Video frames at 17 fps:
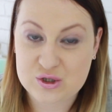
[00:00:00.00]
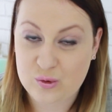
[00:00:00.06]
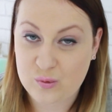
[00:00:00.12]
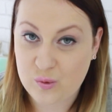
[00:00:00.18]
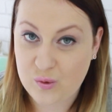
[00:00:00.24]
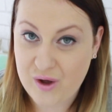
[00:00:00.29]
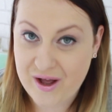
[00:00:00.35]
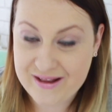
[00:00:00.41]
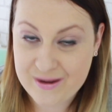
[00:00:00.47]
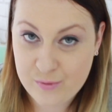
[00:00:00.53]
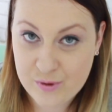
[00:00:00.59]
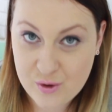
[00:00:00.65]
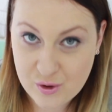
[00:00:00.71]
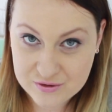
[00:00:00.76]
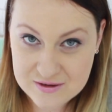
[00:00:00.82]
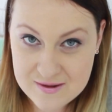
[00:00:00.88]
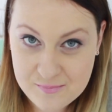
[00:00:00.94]
są
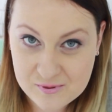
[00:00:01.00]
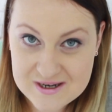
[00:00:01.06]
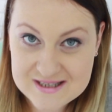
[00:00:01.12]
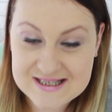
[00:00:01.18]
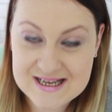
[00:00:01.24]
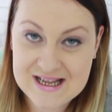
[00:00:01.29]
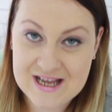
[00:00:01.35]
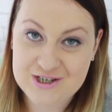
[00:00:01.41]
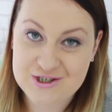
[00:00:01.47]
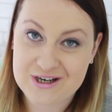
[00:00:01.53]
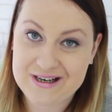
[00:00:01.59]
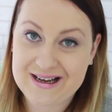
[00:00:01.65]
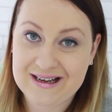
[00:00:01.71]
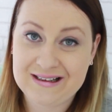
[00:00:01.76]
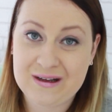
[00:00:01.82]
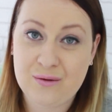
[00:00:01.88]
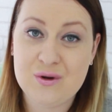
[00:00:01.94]
kanały godne polecenia, jeżeli
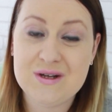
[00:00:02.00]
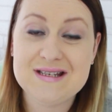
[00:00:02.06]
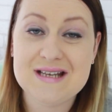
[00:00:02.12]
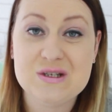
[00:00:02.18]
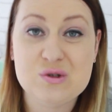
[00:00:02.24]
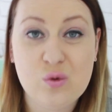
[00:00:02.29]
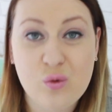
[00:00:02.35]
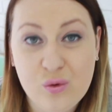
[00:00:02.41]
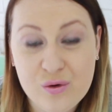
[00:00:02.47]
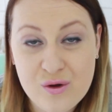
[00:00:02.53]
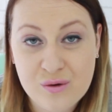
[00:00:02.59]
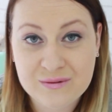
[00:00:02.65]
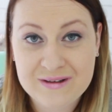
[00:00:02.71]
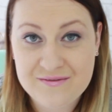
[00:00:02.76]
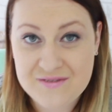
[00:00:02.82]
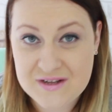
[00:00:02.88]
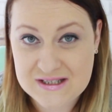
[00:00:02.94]
kanały
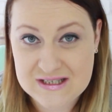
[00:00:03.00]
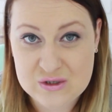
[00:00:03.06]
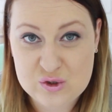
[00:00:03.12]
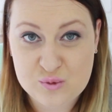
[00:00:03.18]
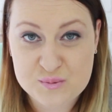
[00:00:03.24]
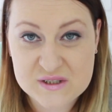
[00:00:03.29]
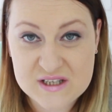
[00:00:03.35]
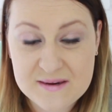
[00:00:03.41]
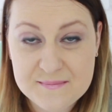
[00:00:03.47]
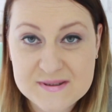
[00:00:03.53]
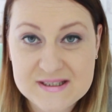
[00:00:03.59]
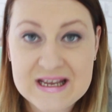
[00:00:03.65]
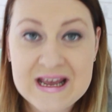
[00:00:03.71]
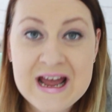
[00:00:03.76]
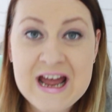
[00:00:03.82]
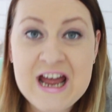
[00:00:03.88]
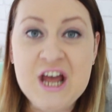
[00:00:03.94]
zasługują na więcej
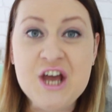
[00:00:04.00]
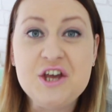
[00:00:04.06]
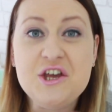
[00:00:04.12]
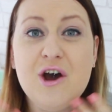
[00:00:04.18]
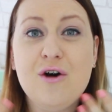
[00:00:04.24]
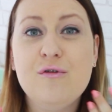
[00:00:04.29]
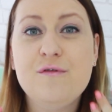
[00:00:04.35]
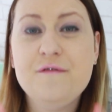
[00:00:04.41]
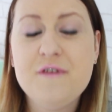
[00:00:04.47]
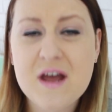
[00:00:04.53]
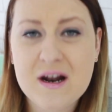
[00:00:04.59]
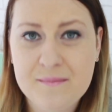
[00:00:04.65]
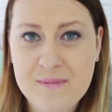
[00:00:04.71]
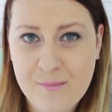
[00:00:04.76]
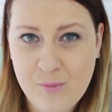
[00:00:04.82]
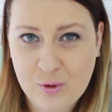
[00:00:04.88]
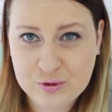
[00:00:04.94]
subskrypcji. Ja
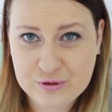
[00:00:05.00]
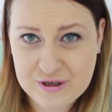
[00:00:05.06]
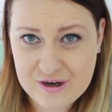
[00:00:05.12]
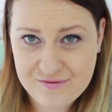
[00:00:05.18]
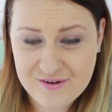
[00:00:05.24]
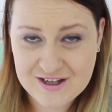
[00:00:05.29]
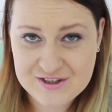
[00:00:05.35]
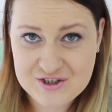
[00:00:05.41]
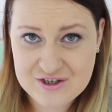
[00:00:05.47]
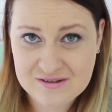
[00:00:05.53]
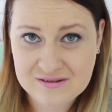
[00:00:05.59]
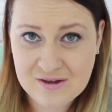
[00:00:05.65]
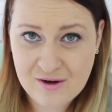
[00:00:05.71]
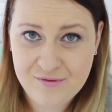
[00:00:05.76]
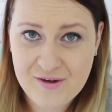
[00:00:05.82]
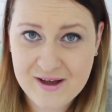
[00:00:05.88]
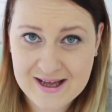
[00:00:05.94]
uwielbiam odkrywać
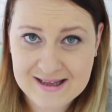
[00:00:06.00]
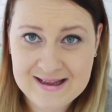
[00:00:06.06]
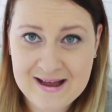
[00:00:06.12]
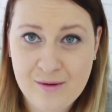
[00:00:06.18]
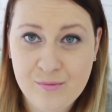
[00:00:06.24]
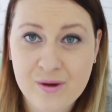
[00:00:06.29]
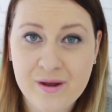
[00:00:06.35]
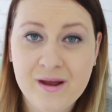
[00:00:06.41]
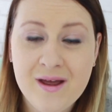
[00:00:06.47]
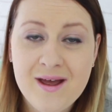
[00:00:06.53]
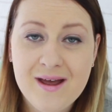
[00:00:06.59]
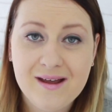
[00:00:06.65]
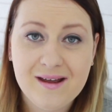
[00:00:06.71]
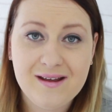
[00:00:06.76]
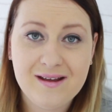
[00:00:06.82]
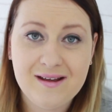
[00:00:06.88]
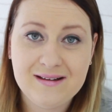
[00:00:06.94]
nowe kanały,
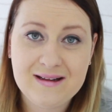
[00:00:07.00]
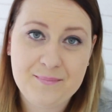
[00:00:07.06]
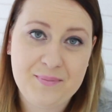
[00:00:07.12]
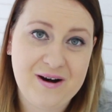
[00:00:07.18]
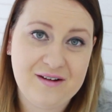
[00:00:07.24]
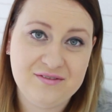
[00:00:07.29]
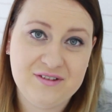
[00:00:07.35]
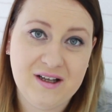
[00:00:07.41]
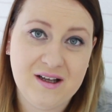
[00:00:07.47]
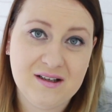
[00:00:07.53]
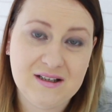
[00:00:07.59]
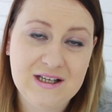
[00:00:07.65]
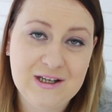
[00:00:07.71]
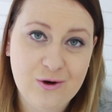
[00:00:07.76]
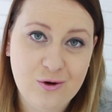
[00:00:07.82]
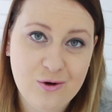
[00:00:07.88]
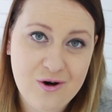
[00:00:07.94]
e, naprawdę,
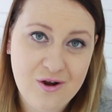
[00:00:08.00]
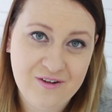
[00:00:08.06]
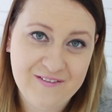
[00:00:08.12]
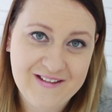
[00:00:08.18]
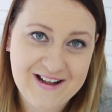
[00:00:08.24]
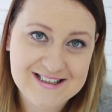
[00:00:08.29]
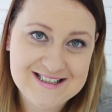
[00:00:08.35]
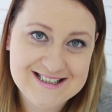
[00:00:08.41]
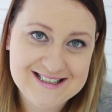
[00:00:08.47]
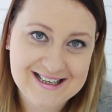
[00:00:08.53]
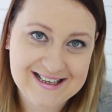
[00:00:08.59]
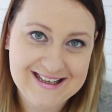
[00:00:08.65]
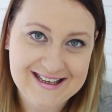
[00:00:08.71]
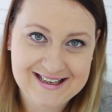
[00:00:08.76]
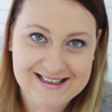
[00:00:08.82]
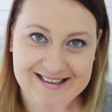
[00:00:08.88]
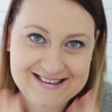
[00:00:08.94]
i oglądać
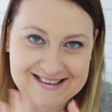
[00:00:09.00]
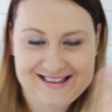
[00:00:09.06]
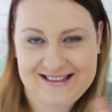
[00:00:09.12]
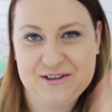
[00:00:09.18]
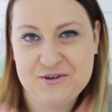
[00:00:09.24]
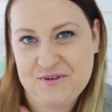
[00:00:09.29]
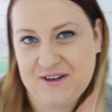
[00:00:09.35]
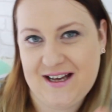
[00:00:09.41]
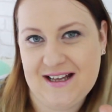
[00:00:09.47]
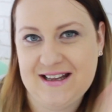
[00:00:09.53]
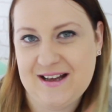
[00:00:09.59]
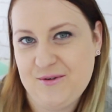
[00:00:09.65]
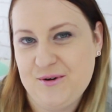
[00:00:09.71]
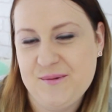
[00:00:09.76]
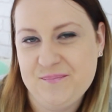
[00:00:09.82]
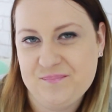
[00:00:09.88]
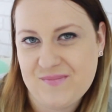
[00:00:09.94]
takie, takie nowe
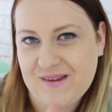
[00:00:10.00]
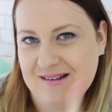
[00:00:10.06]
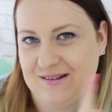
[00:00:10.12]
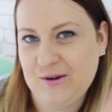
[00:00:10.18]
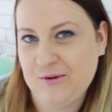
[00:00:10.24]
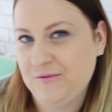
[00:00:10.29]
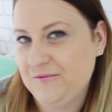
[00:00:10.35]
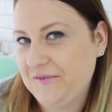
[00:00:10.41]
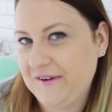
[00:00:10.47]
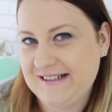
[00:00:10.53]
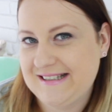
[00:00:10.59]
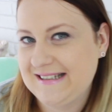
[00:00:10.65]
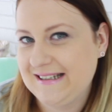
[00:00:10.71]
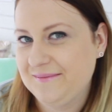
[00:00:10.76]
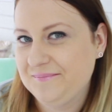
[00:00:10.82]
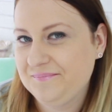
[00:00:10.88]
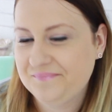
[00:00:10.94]
kanały. No
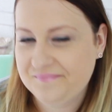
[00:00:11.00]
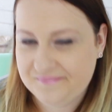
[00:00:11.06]
właśnie,